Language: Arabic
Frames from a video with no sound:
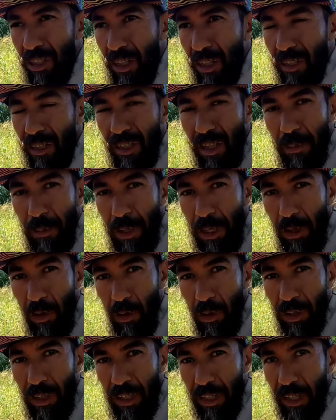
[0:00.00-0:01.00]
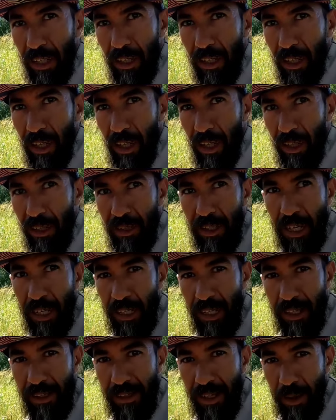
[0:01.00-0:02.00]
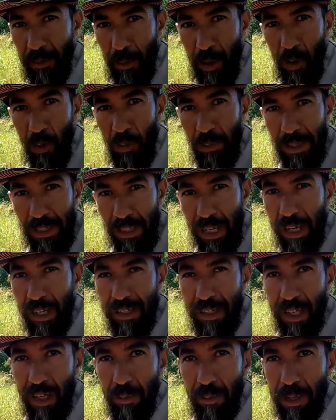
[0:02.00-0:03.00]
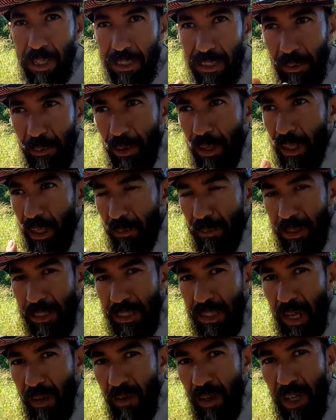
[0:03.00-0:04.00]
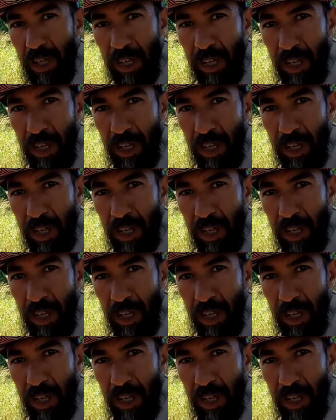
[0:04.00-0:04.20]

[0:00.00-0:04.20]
3 المليون اللي كاينه تاع النسمه والمساحه تاع البلاد كبيره بزاف